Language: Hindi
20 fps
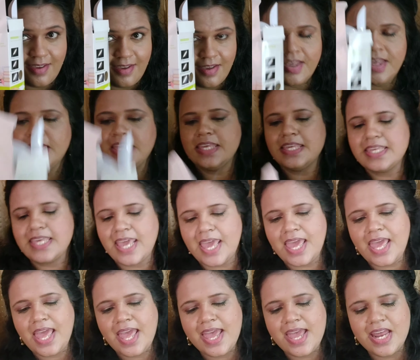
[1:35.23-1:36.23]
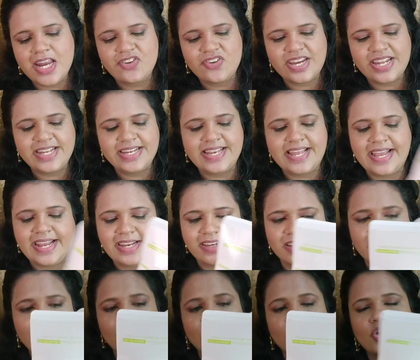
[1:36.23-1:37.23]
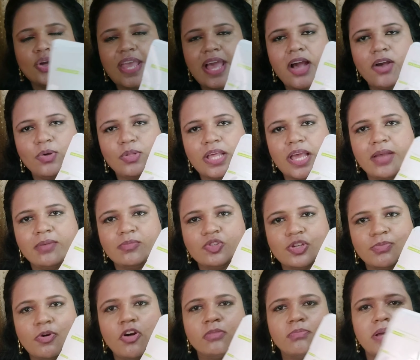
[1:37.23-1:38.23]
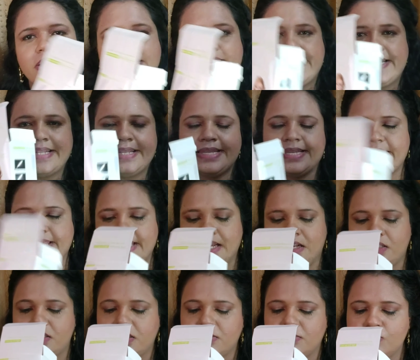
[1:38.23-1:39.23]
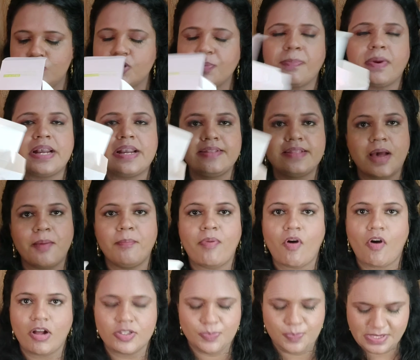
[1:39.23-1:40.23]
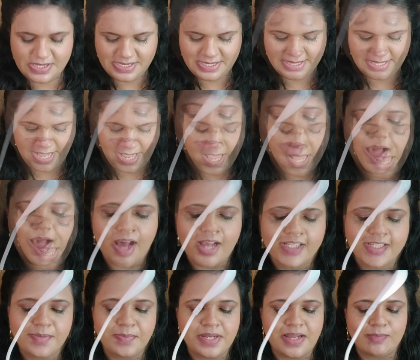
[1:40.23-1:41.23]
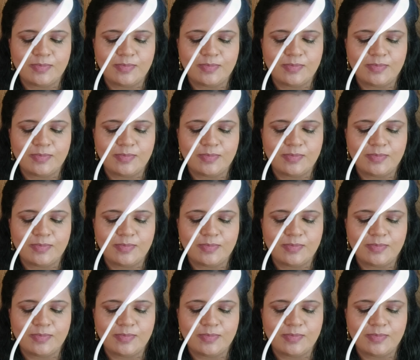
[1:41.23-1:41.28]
में ये है रीडिंग लाइट तो क्या होता है मुझे बहुत बार नींद नहीं आती मुझे पढ़ना बहुत पसंद है आज ही